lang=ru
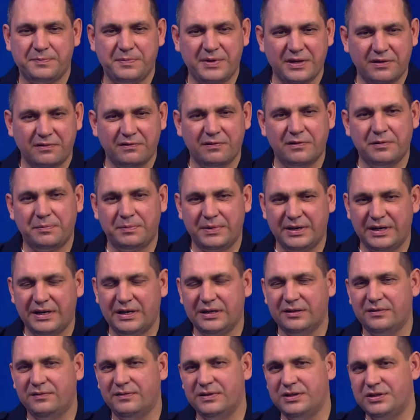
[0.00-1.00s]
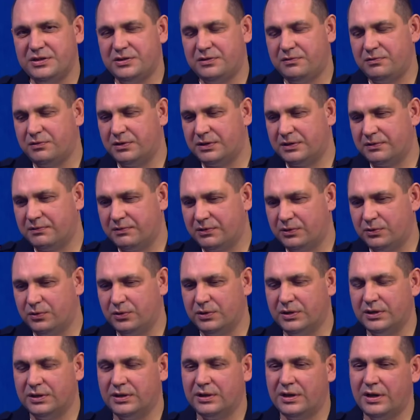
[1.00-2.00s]
с 1 апреля 2024
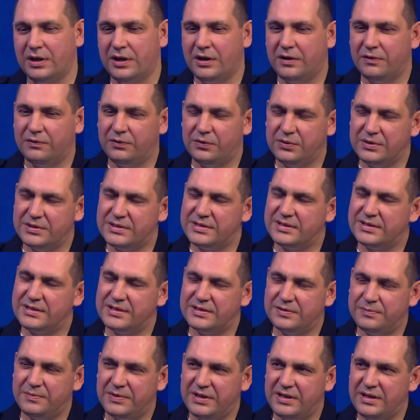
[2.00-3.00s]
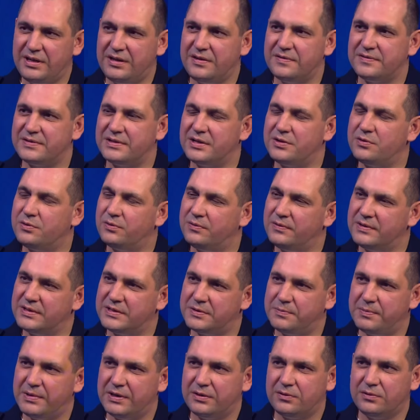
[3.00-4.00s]
года вносятся изменения в статью
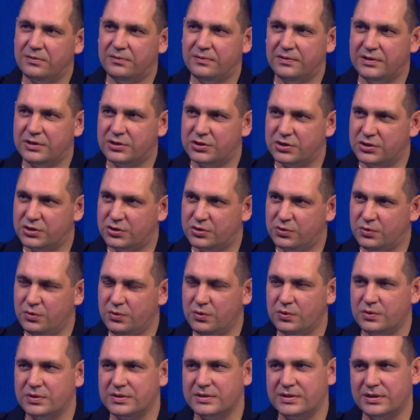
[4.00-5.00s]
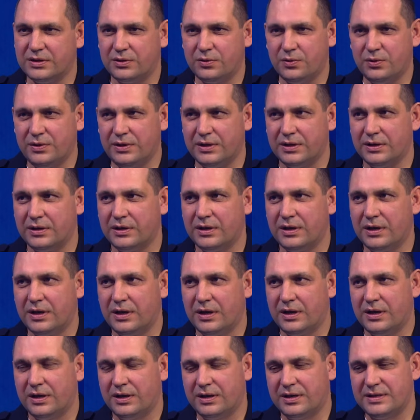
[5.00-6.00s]
25-26 закона
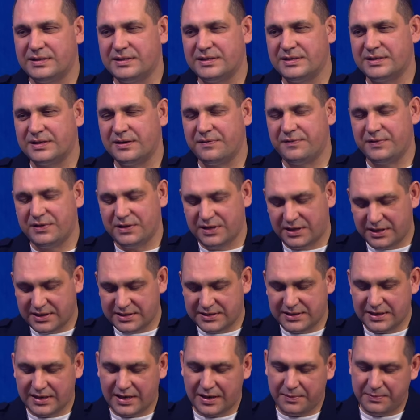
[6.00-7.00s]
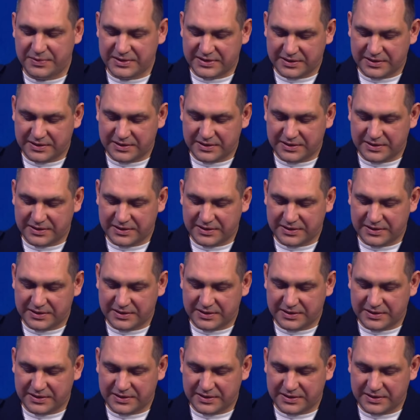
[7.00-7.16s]
Российской Федерации о